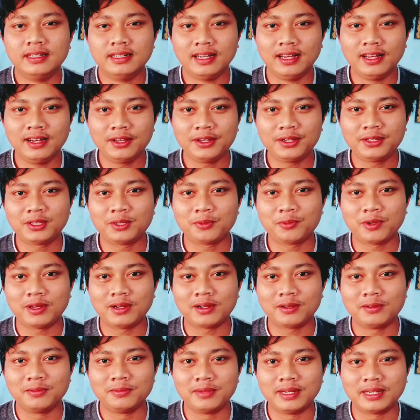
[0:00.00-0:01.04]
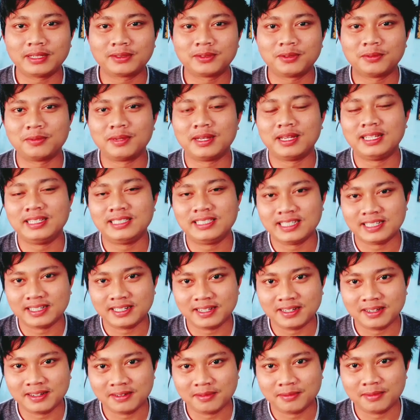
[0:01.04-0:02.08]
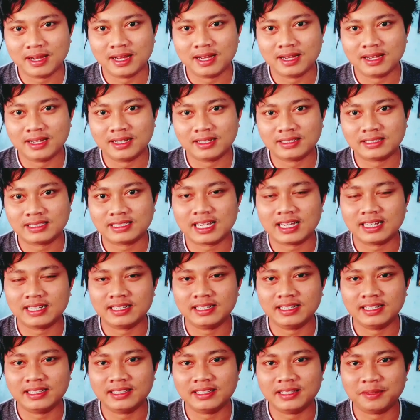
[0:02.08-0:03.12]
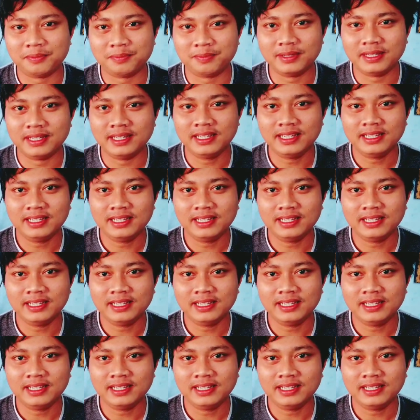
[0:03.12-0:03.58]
Halo YouTube, welcome back to my channel Bang Sandi TV